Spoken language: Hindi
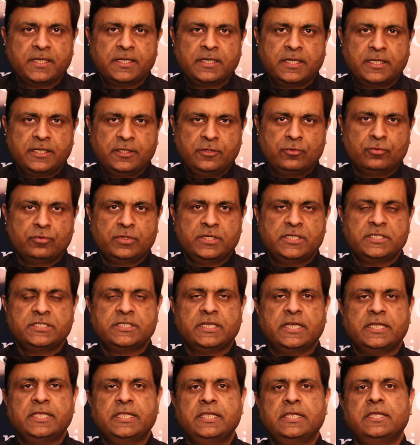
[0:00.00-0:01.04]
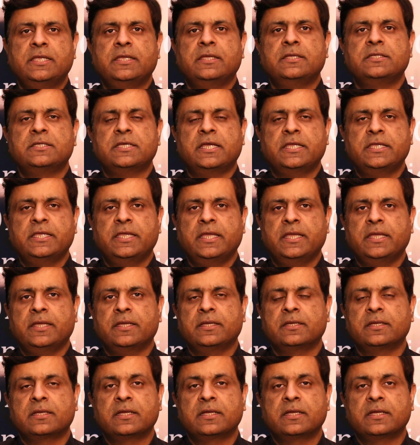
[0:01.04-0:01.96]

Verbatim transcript: में नहीं होनी चाहिए चाहिए